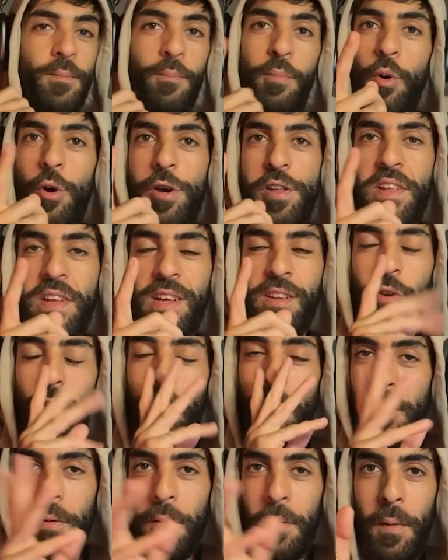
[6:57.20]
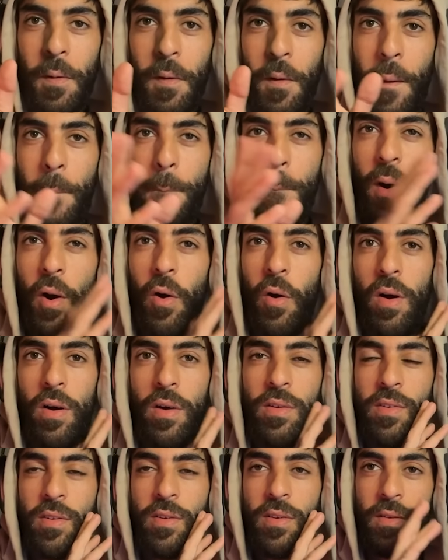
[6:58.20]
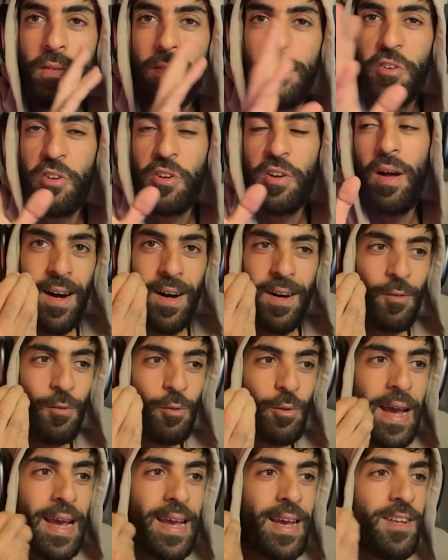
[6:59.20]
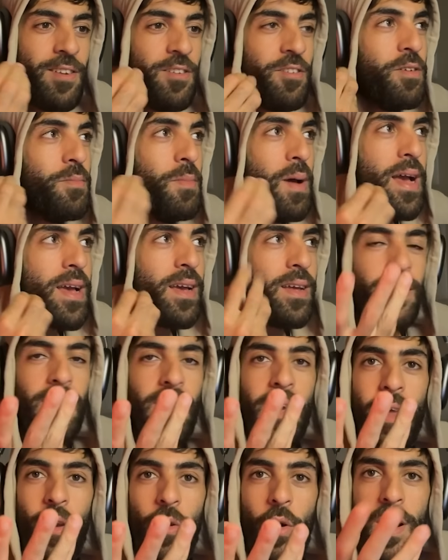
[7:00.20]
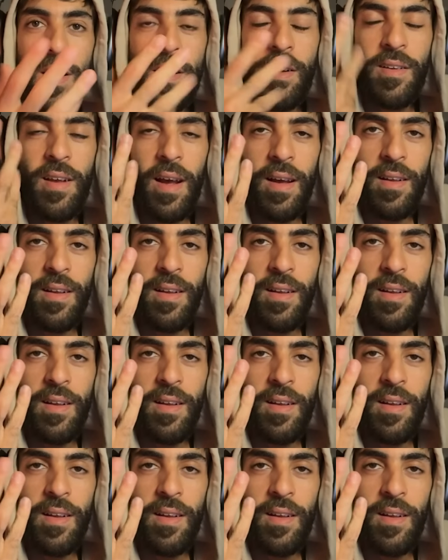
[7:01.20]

بوحديتو عمار خرج شكا وضعيه الاجتماعيه ديالو اكثر